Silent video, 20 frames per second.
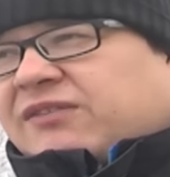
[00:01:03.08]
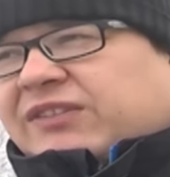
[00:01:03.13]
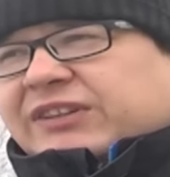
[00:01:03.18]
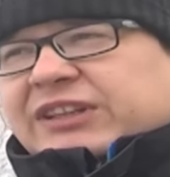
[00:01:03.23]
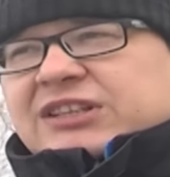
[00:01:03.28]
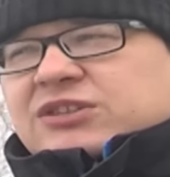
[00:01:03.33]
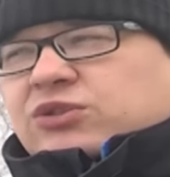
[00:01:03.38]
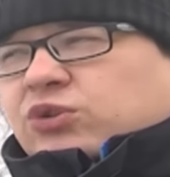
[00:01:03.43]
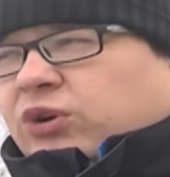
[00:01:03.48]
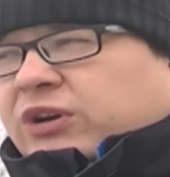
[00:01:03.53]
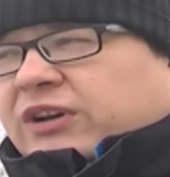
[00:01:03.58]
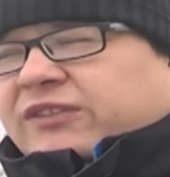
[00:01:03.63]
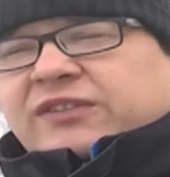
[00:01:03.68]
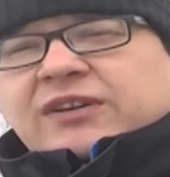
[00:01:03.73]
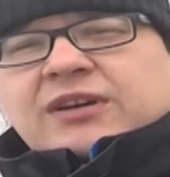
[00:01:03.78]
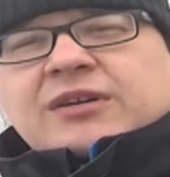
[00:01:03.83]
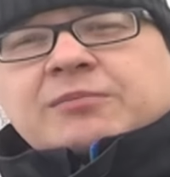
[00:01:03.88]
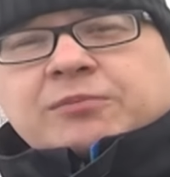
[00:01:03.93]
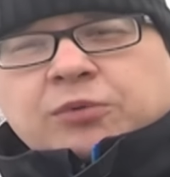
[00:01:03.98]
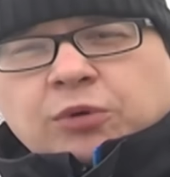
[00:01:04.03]
водостоков
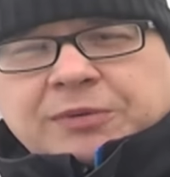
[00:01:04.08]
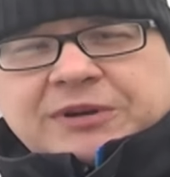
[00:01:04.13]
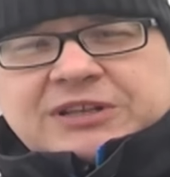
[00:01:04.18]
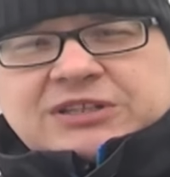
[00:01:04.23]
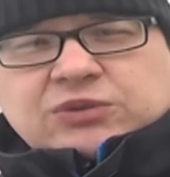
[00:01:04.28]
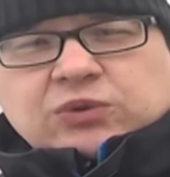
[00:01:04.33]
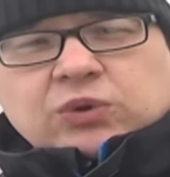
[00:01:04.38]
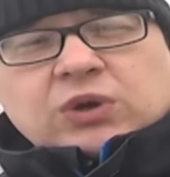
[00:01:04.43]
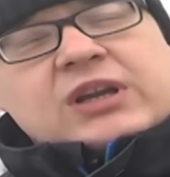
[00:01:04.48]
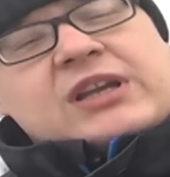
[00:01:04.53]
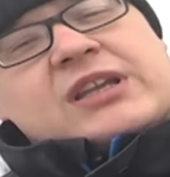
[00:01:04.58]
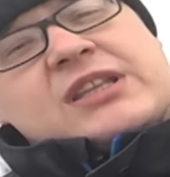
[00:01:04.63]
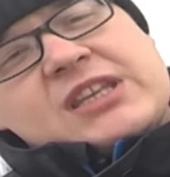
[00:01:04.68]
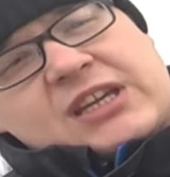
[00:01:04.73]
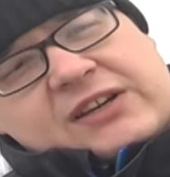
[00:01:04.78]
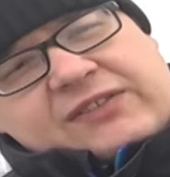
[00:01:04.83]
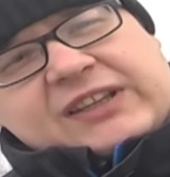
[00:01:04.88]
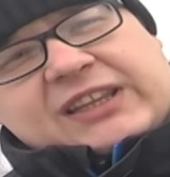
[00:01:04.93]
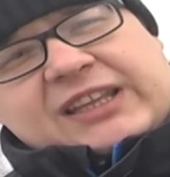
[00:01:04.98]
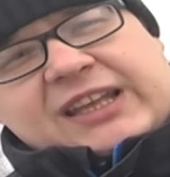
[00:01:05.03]
попросту
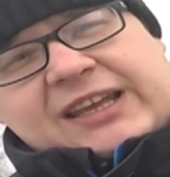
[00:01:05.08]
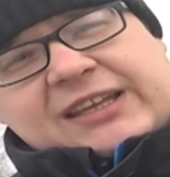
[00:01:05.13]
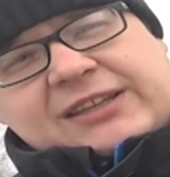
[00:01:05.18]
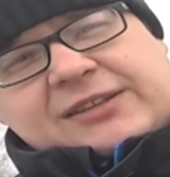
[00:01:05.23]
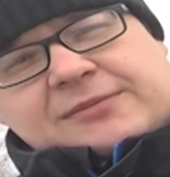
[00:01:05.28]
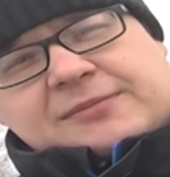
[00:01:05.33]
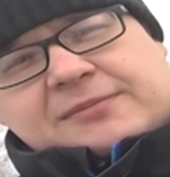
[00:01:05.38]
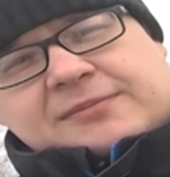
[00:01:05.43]
не хватает.